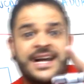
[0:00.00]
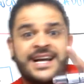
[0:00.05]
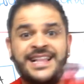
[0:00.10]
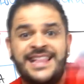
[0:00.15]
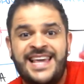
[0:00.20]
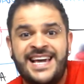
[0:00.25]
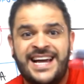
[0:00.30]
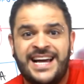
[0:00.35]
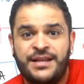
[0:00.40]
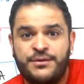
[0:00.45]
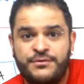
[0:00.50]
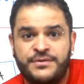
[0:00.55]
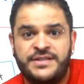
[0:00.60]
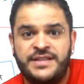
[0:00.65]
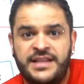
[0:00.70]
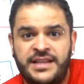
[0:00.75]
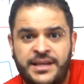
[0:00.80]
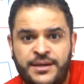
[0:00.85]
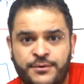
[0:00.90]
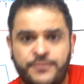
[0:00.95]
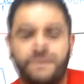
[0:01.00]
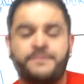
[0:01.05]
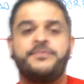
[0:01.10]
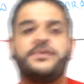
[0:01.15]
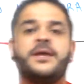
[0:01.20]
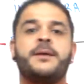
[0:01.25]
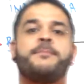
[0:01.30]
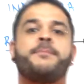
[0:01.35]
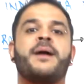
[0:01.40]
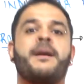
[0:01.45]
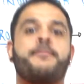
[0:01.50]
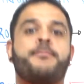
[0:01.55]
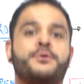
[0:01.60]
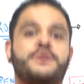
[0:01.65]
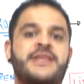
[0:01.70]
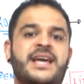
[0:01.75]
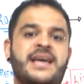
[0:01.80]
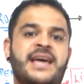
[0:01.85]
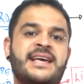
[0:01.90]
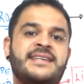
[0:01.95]
clica no sininho para
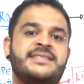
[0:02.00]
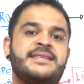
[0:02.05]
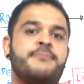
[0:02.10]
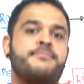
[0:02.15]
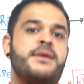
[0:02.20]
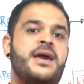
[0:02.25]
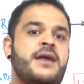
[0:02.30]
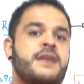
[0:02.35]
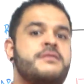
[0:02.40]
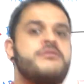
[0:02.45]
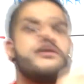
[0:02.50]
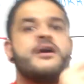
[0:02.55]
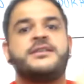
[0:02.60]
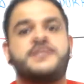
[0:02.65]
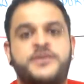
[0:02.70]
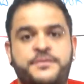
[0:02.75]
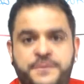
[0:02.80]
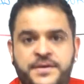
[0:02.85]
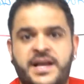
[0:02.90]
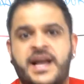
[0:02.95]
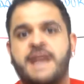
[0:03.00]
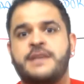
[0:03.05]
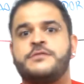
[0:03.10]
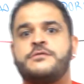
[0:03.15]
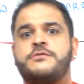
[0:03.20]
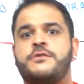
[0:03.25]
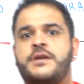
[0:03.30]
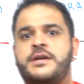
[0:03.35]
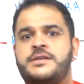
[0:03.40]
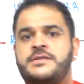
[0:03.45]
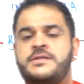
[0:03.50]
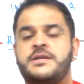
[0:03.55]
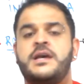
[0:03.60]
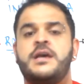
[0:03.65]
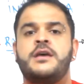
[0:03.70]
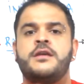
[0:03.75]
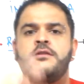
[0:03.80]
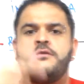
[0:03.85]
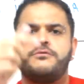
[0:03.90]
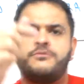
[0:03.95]
poder receber notificações
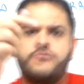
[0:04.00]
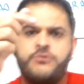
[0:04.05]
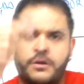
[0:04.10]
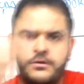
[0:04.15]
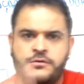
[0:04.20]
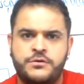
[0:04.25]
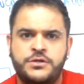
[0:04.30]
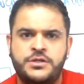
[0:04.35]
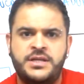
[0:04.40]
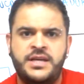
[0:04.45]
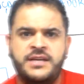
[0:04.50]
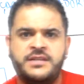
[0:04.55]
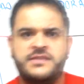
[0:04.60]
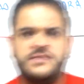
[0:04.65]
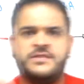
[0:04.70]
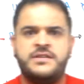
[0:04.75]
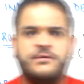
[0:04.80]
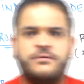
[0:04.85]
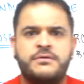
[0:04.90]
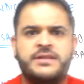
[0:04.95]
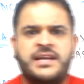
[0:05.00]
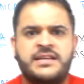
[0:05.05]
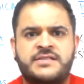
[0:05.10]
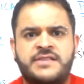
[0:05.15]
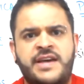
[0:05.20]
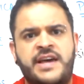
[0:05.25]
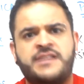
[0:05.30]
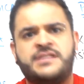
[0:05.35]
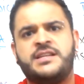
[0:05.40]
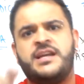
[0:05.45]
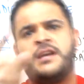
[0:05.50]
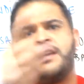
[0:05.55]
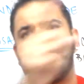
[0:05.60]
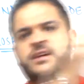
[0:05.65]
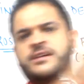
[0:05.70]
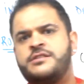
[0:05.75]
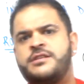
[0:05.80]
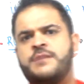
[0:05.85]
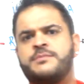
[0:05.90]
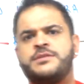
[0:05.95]
Todos os dias, de segunda a sexta,
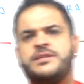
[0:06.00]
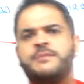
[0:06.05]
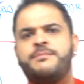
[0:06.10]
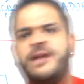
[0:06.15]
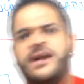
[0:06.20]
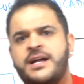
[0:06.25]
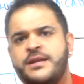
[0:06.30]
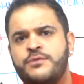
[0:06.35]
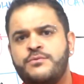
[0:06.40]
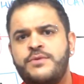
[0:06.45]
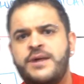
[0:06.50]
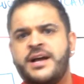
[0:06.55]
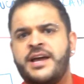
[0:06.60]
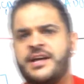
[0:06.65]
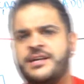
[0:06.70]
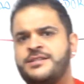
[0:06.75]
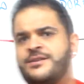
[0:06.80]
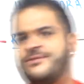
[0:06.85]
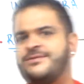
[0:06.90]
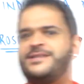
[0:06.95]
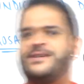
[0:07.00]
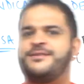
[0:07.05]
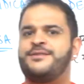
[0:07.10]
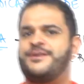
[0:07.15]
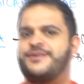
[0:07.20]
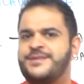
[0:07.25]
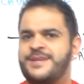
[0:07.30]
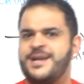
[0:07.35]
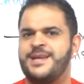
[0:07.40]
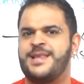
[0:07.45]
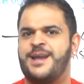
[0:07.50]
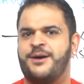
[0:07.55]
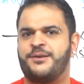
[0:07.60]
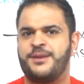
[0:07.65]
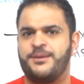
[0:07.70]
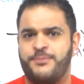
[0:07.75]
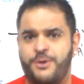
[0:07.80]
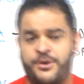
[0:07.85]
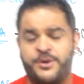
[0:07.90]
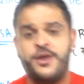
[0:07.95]
estamos liberando uma questãozinha no nosso canal,
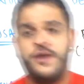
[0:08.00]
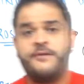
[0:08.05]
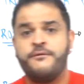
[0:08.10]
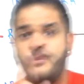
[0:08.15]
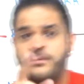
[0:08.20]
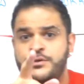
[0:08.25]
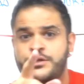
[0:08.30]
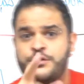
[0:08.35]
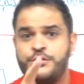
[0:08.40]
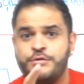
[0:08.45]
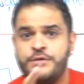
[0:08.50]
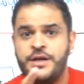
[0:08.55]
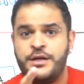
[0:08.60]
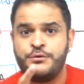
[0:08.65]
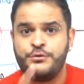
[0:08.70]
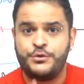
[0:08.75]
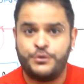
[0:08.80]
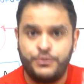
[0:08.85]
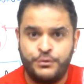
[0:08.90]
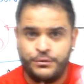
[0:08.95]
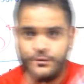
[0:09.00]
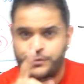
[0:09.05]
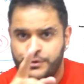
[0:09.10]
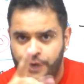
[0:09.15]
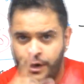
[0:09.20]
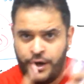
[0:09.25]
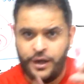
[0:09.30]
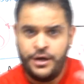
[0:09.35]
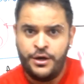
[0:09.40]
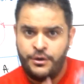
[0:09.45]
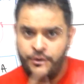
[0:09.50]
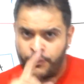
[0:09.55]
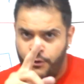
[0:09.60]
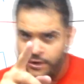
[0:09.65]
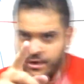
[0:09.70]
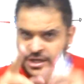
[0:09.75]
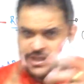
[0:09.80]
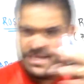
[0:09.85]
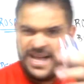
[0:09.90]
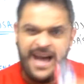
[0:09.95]
tá bom? Vamos estudando juntos, ó,
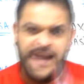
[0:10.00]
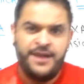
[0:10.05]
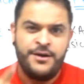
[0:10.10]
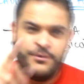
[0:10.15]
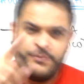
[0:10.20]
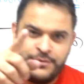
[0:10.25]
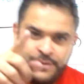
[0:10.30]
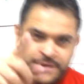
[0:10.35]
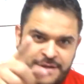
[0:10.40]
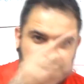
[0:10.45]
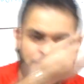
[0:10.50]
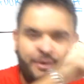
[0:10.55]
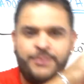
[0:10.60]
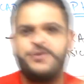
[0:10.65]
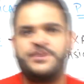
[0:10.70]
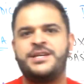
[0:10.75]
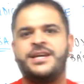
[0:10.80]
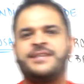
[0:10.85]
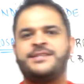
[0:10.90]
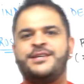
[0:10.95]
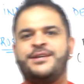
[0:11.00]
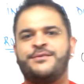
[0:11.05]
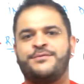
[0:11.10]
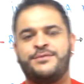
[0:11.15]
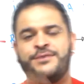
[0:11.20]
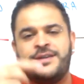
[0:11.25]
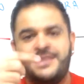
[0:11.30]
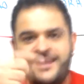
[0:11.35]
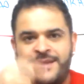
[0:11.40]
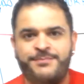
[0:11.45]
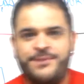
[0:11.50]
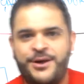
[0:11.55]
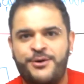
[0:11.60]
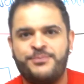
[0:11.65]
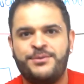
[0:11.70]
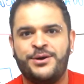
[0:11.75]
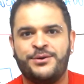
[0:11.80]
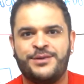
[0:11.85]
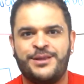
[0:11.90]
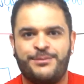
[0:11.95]
conquistar o seu objetivo, que também é o
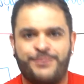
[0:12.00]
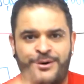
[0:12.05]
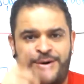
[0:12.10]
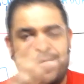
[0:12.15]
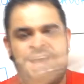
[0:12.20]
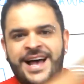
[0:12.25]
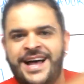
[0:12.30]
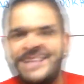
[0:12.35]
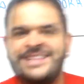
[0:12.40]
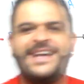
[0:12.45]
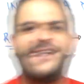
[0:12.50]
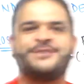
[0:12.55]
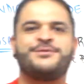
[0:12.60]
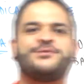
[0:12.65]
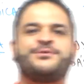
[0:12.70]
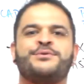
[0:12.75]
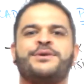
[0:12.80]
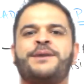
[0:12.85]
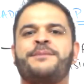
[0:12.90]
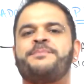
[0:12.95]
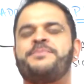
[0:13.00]
meu, tá bom? Até a sua